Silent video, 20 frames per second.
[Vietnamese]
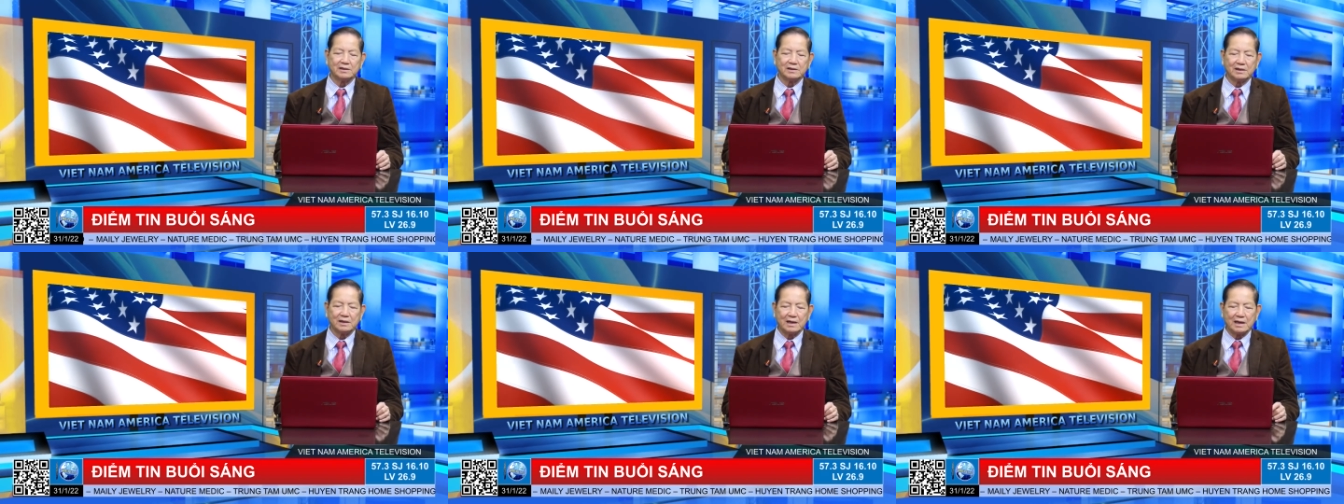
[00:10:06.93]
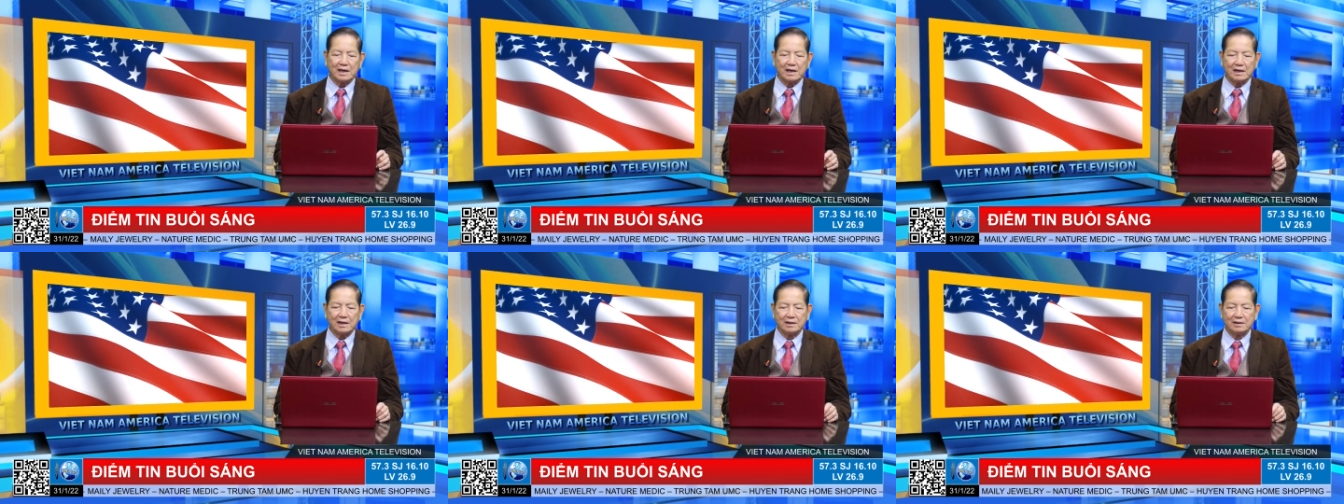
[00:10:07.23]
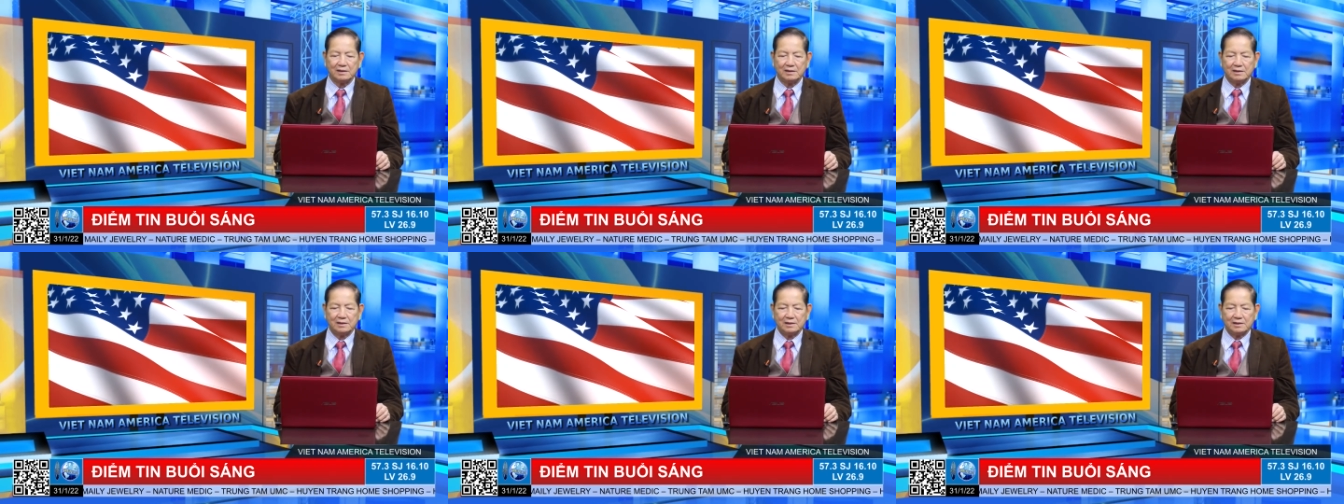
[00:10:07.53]
tức là
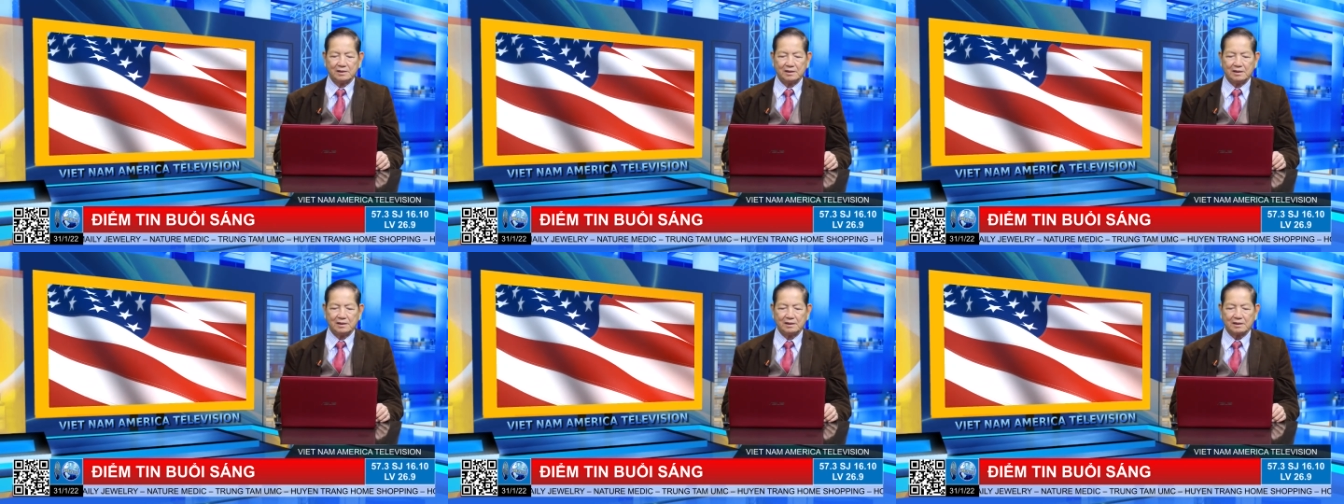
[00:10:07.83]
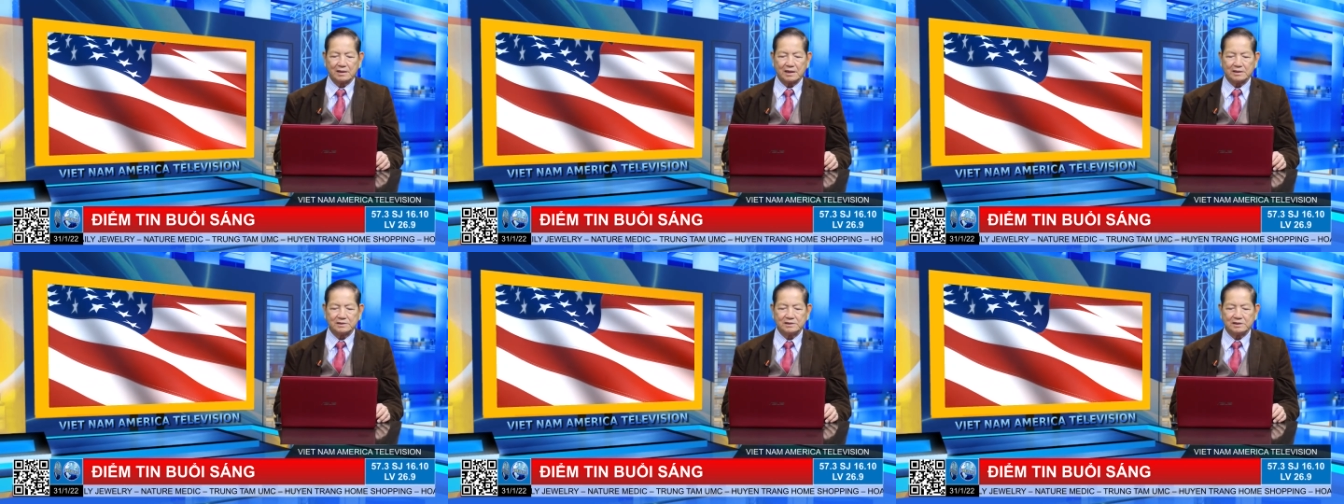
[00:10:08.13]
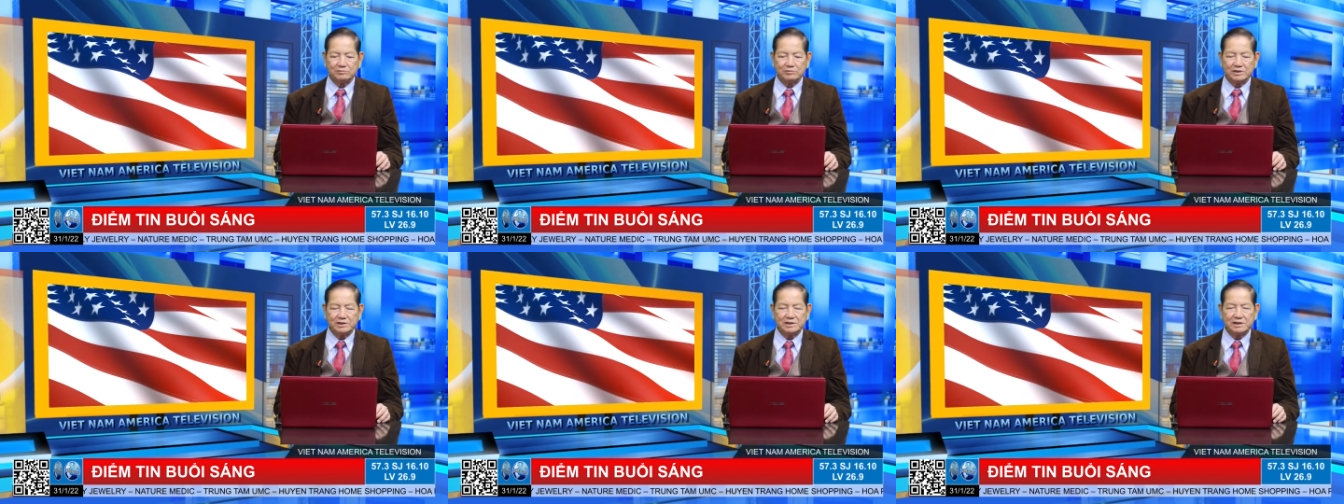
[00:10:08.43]
ca sĩ
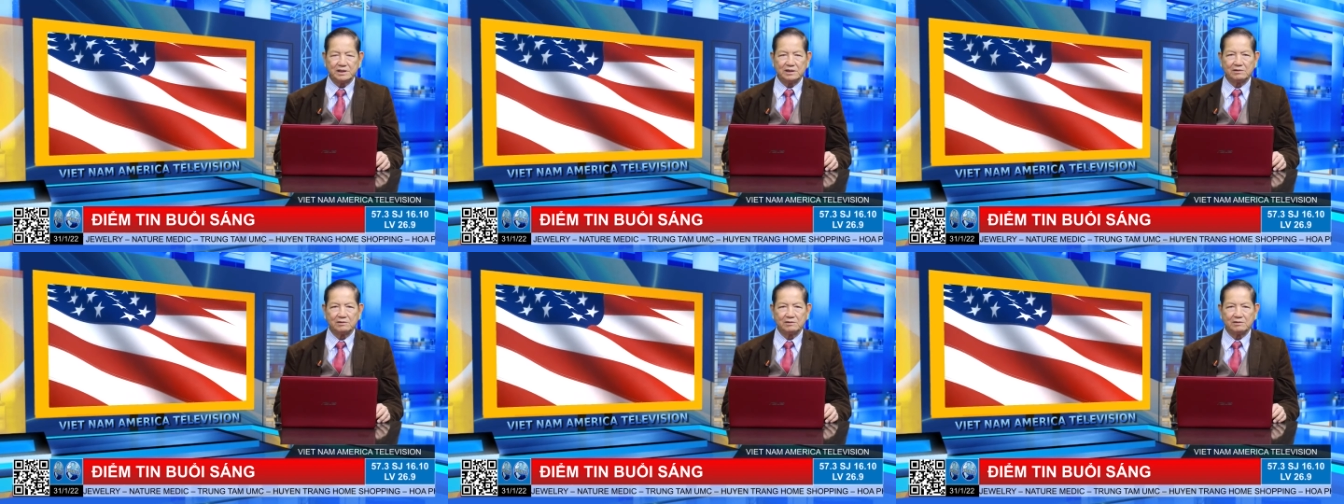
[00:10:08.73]
Bích Chiêu